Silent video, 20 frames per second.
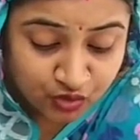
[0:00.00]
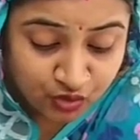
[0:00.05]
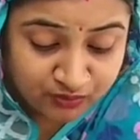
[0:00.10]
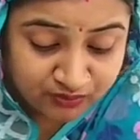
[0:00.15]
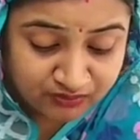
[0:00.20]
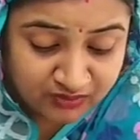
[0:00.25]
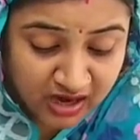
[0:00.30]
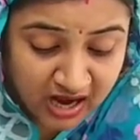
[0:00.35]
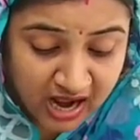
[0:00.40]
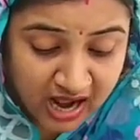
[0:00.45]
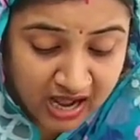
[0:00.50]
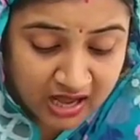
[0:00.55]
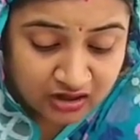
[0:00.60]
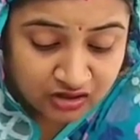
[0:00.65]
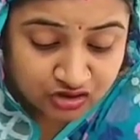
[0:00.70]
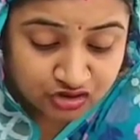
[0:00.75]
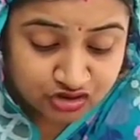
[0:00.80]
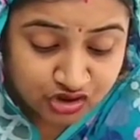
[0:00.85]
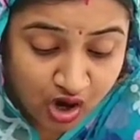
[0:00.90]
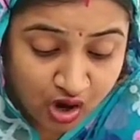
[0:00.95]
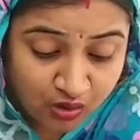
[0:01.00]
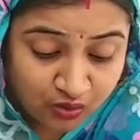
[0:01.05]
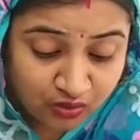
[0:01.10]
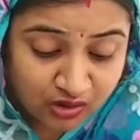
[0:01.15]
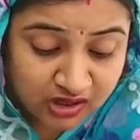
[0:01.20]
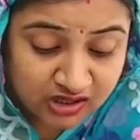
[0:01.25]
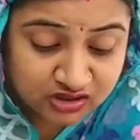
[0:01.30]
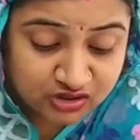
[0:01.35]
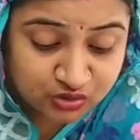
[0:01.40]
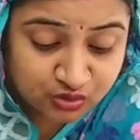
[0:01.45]
তোমরা
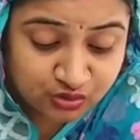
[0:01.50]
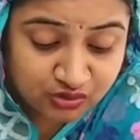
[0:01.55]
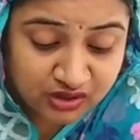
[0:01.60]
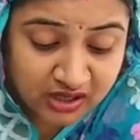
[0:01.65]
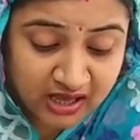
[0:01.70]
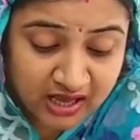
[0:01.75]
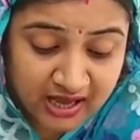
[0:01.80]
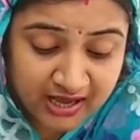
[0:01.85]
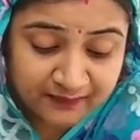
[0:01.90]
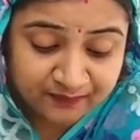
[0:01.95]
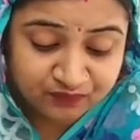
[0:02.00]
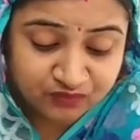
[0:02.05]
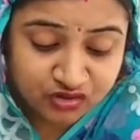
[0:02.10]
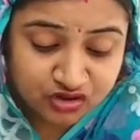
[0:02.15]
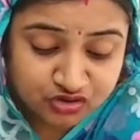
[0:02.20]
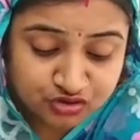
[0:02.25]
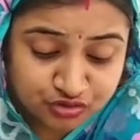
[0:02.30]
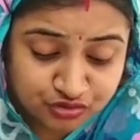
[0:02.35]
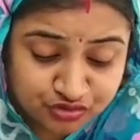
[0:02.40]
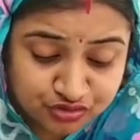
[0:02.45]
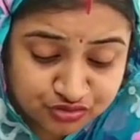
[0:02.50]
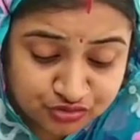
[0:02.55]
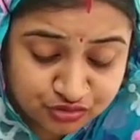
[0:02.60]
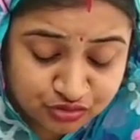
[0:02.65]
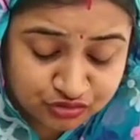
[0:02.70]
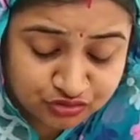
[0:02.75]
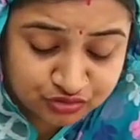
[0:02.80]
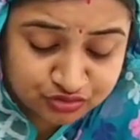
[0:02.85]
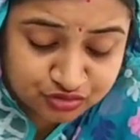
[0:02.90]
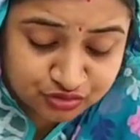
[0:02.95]
সকলে সুখে
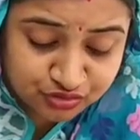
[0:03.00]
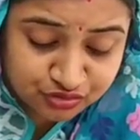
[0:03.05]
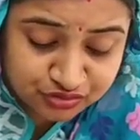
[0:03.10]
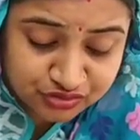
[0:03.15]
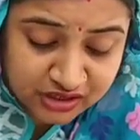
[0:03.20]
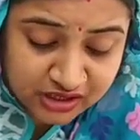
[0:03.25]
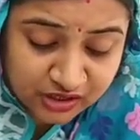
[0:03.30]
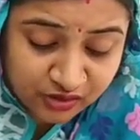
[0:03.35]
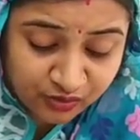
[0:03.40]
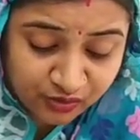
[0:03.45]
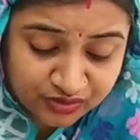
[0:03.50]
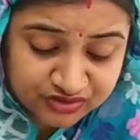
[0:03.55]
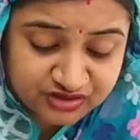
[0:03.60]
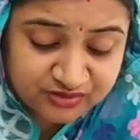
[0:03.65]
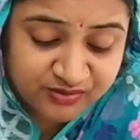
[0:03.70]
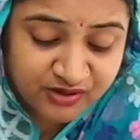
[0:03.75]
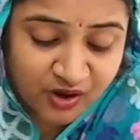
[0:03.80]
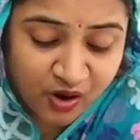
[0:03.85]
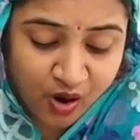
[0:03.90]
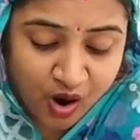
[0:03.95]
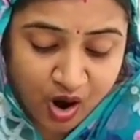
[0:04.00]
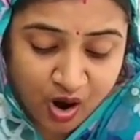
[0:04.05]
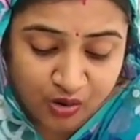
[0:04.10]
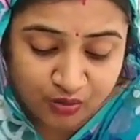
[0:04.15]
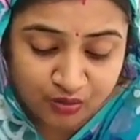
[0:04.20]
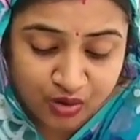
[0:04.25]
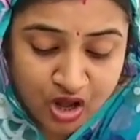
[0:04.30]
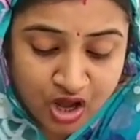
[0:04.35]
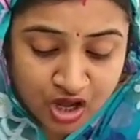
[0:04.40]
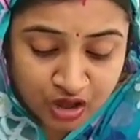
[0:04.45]
সুস্থ সুদীর্ঘজীবী
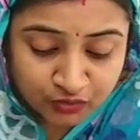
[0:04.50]
হও